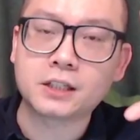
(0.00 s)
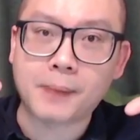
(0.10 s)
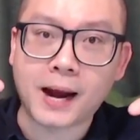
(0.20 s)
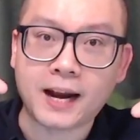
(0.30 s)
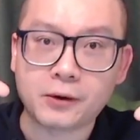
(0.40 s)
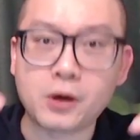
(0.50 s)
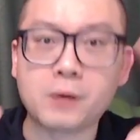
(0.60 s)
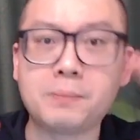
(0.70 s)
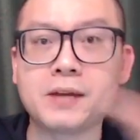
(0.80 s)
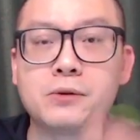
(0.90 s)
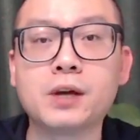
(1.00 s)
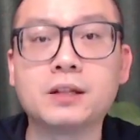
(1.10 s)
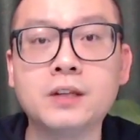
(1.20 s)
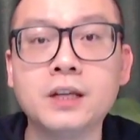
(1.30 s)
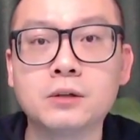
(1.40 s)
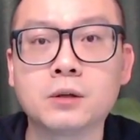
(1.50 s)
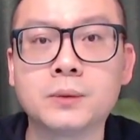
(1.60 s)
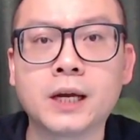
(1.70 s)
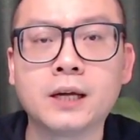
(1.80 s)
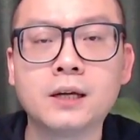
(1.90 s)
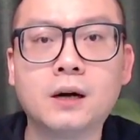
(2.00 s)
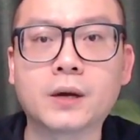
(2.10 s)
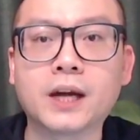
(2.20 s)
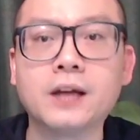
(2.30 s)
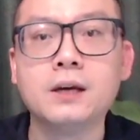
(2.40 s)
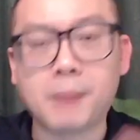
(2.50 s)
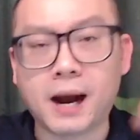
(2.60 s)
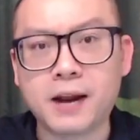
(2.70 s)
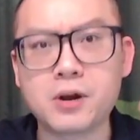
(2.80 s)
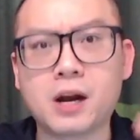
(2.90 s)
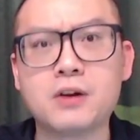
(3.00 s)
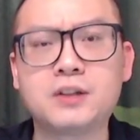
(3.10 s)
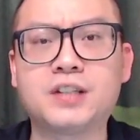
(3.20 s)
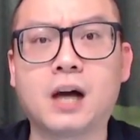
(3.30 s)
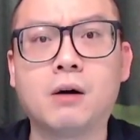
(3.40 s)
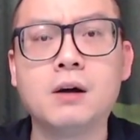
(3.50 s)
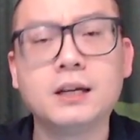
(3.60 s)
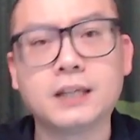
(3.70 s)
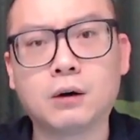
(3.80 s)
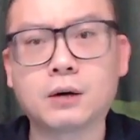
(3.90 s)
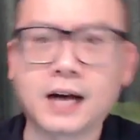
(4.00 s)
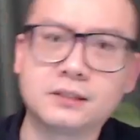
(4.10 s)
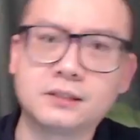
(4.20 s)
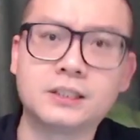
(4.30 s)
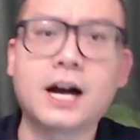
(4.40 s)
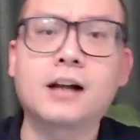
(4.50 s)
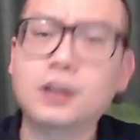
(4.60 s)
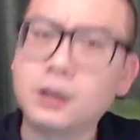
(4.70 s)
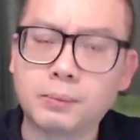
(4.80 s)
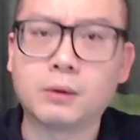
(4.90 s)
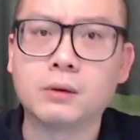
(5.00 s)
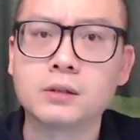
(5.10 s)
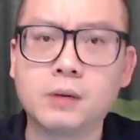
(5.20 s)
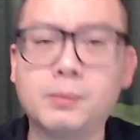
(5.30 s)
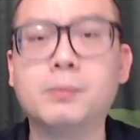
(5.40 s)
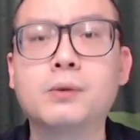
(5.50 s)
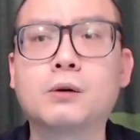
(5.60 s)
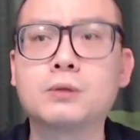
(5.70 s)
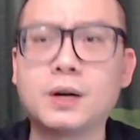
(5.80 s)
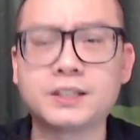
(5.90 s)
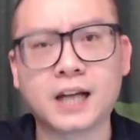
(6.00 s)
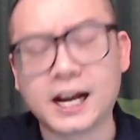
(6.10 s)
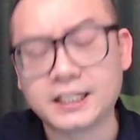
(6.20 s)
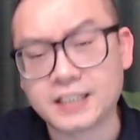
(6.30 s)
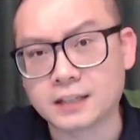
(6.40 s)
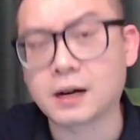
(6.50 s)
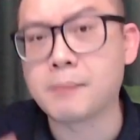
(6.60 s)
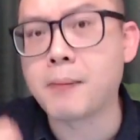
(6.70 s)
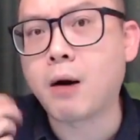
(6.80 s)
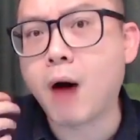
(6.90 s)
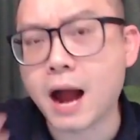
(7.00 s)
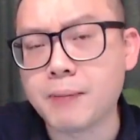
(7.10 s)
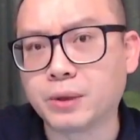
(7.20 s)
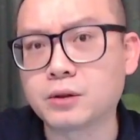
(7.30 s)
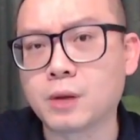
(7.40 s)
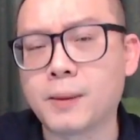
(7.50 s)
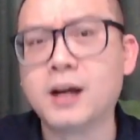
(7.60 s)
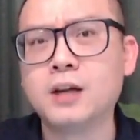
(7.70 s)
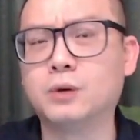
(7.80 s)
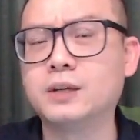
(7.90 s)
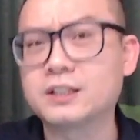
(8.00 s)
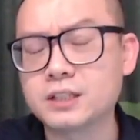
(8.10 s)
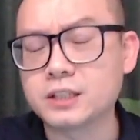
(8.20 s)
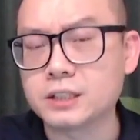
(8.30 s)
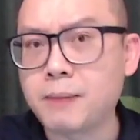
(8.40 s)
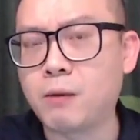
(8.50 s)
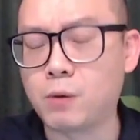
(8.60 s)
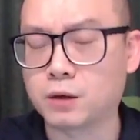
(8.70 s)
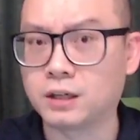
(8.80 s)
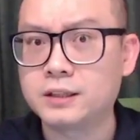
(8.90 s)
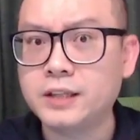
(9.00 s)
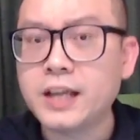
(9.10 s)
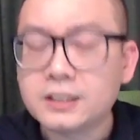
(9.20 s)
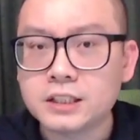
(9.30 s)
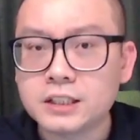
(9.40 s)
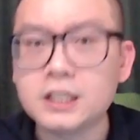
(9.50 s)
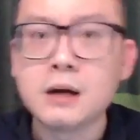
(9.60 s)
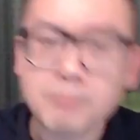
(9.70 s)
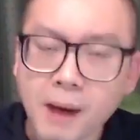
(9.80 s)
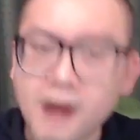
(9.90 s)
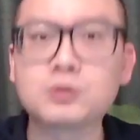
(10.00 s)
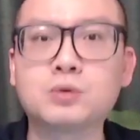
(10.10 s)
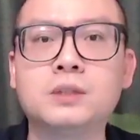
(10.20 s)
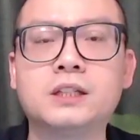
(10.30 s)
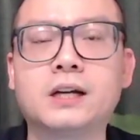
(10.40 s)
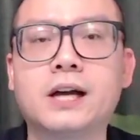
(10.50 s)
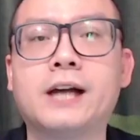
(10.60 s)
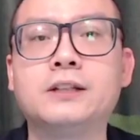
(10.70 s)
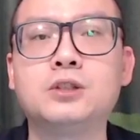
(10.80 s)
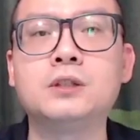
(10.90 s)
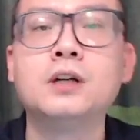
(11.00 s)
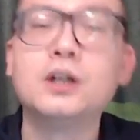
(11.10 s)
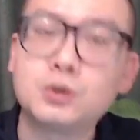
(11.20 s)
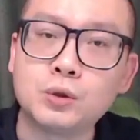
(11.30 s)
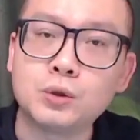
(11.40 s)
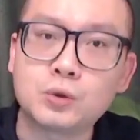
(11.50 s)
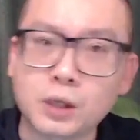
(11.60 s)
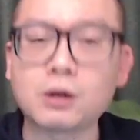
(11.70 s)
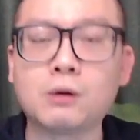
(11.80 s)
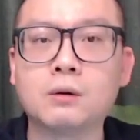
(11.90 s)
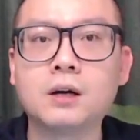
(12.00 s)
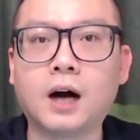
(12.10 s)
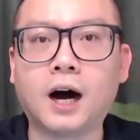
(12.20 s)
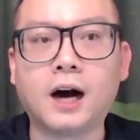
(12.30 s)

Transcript: 排量越变越低，对不对？OK， 排量越来越小，然后开始加 turbo 不够的话，现在还加那个 mild hybrid 对吗？有一个48V 的电机帮助你的 engine 去吹动啊，